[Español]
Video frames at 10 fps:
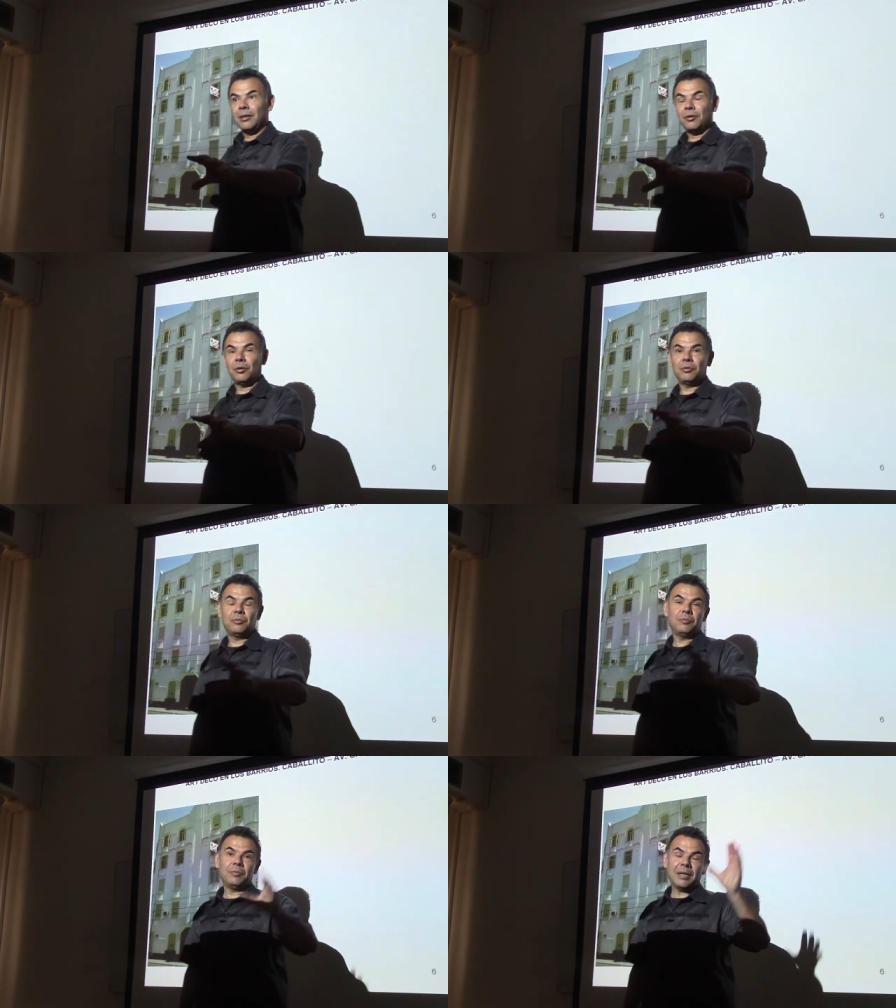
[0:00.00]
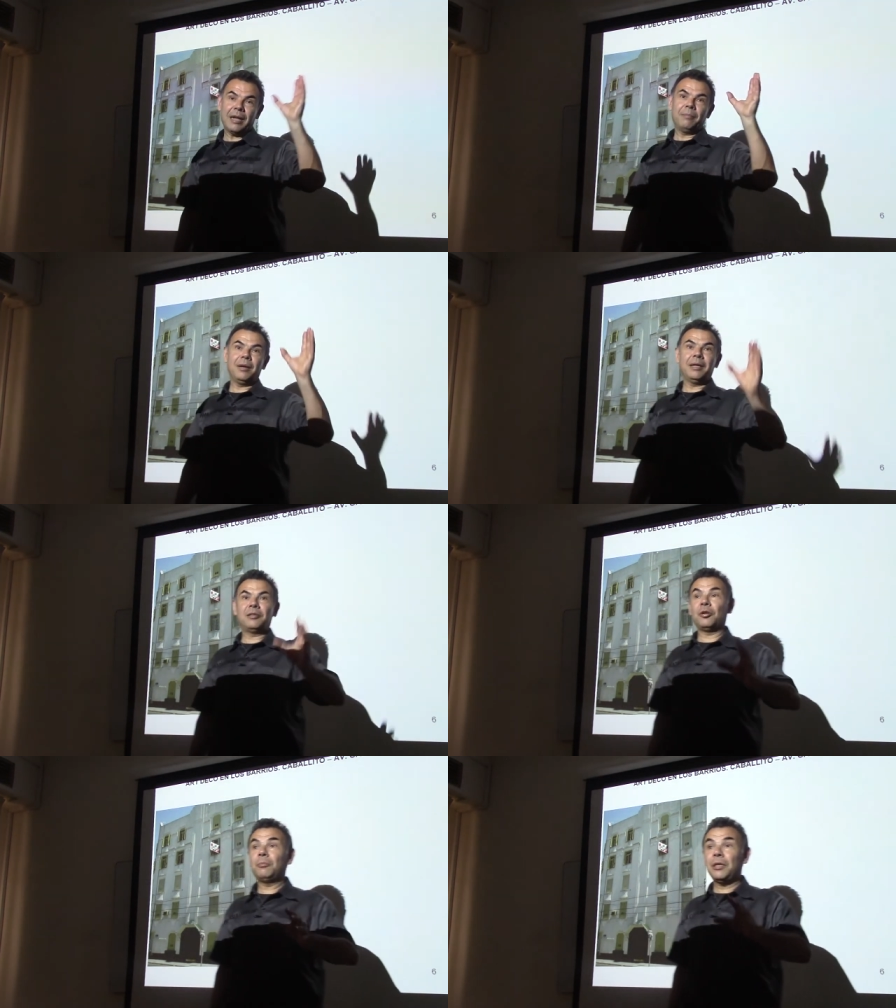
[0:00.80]
con un gran
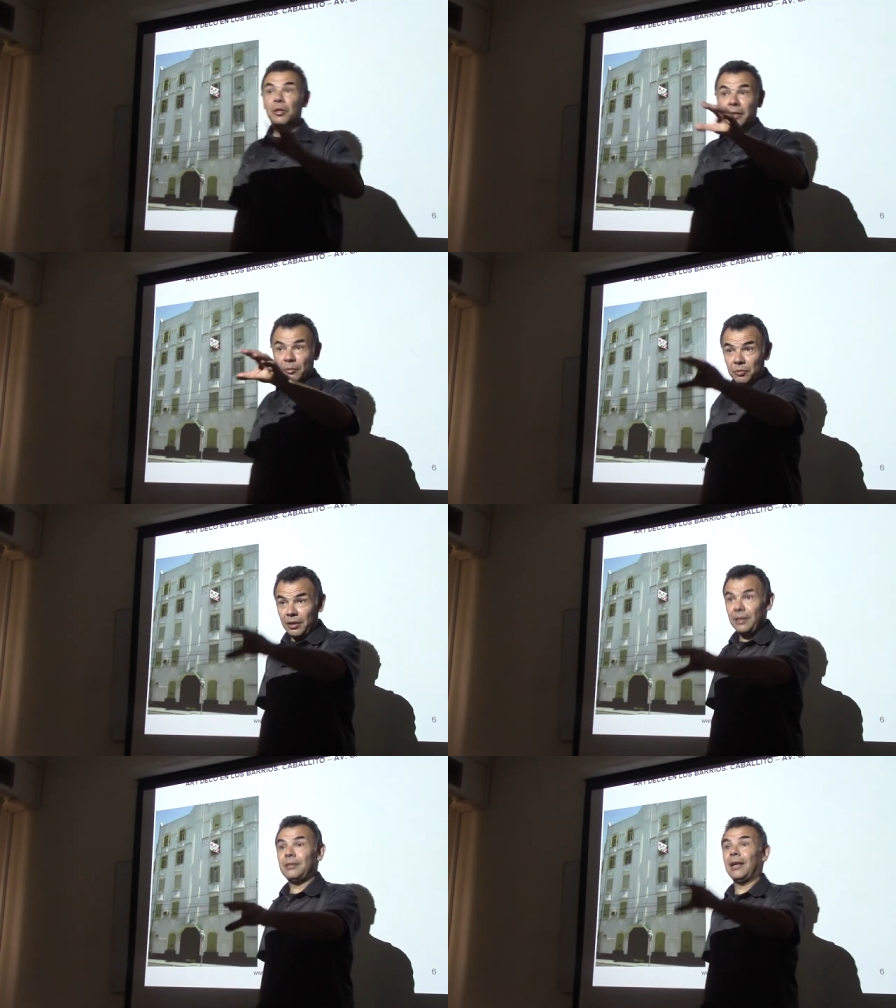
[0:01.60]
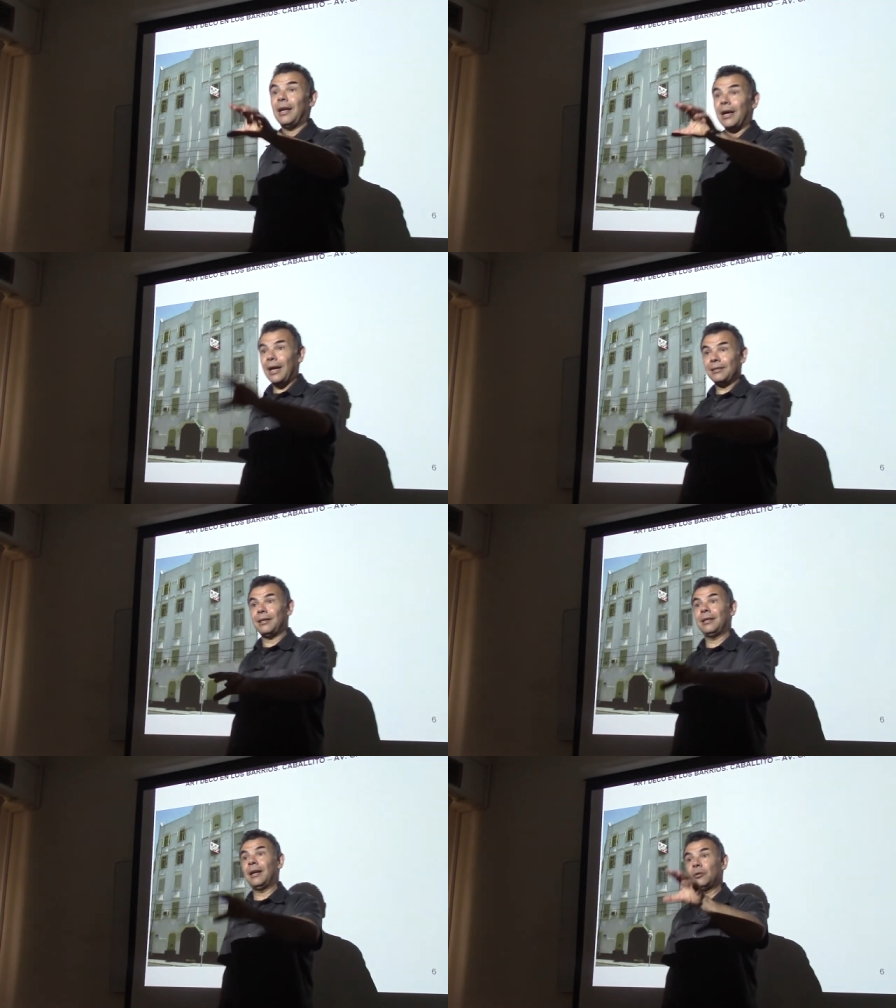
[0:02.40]
maestro mío que utiliza la
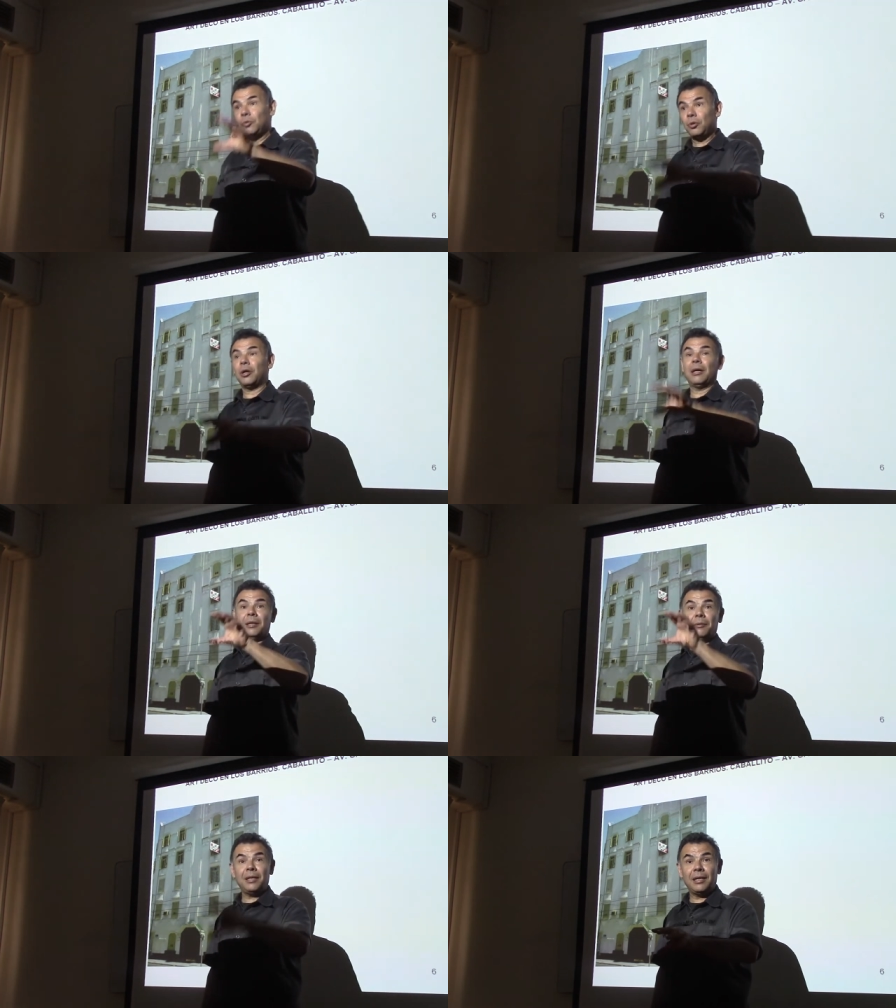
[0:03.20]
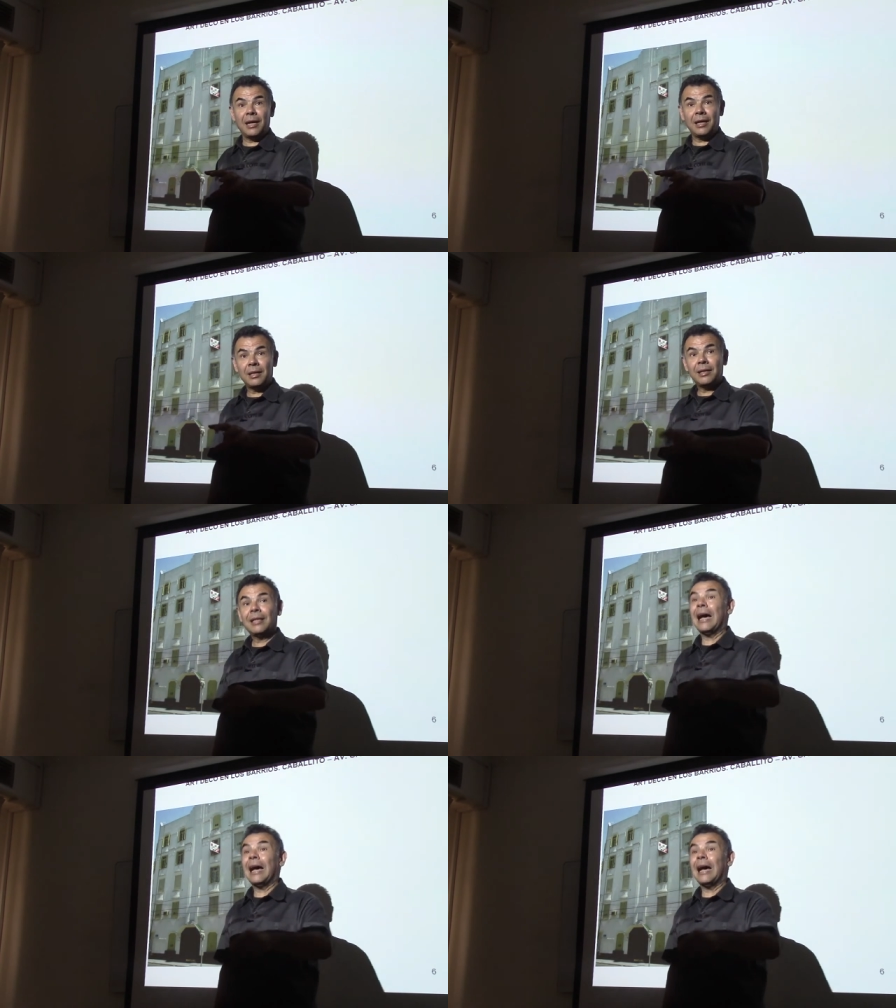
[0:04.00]
casa de Arturo Cadevila,